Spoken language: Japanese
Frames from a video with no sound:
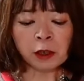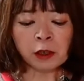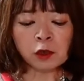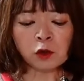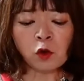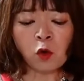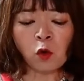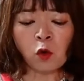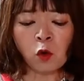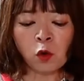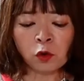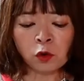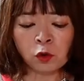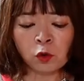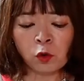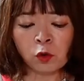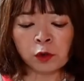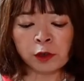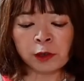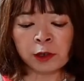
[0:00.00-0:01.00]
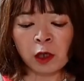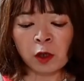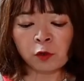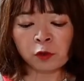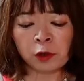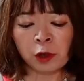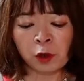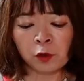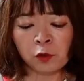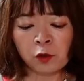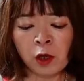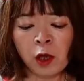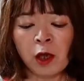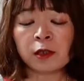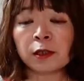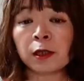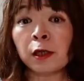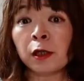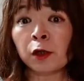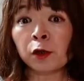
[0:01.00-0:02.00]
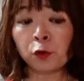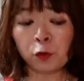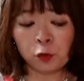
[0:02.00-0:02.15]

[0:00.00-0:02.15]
キシコ国境近くにあるサラ